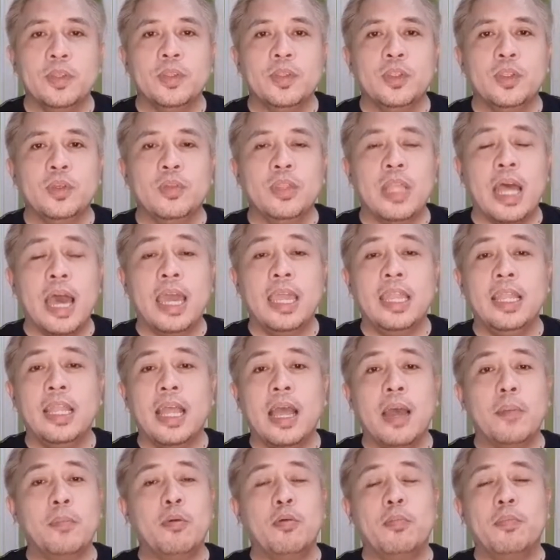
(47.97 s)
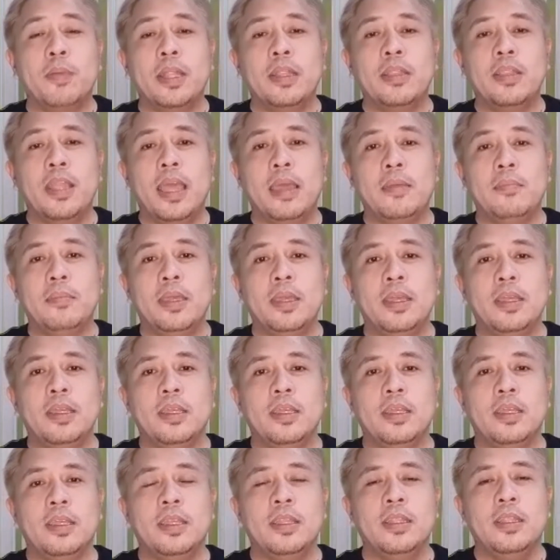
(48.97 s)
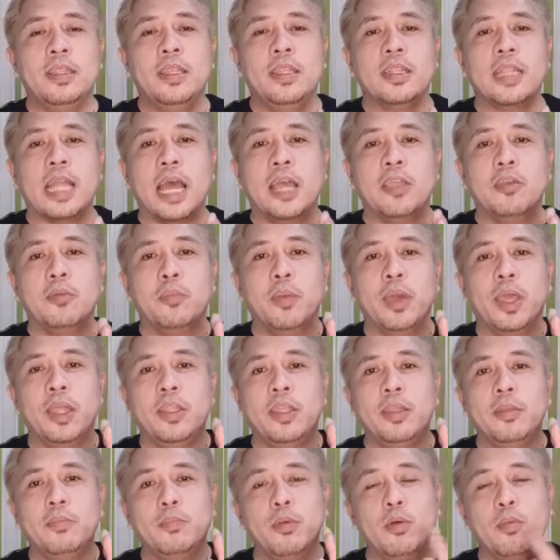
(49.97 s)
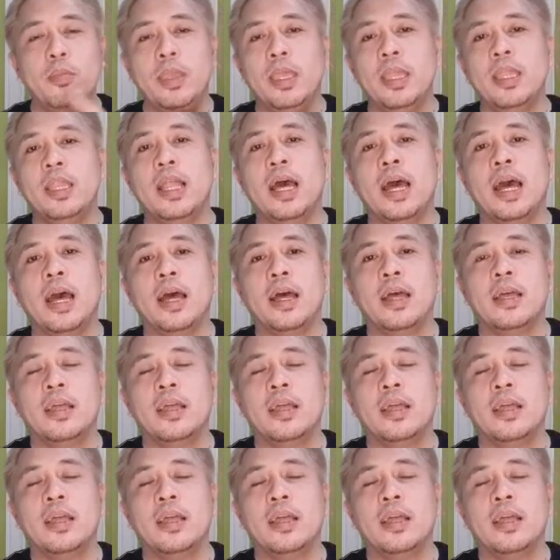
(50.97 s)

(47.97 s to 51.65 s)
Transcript: So dahil nga po pandemic, hindi tayo pwedeng pumila